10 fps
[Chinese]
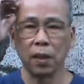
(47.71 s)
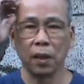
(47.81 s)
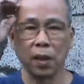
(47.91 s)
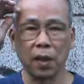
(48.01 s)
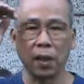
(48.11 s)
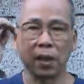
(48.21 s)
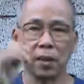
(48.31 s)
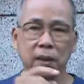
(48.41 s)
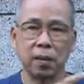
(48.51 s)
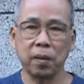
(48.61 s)
啊，
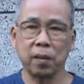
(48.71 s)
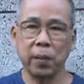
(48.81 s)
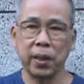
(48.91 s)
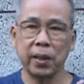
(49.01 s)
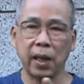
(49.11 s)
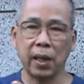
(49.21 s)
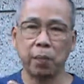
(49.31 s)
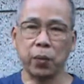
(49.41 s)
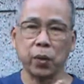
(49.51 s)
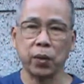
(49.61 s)
呃，每一家
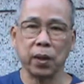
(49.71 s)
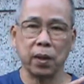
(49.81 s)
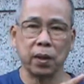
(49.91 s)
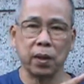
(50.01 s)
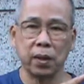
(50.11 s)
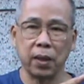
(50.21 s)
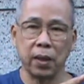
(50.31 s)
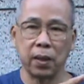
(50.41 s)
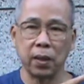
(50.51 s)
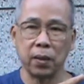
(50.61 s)
不同的那
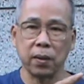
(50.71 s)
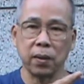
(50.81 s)
个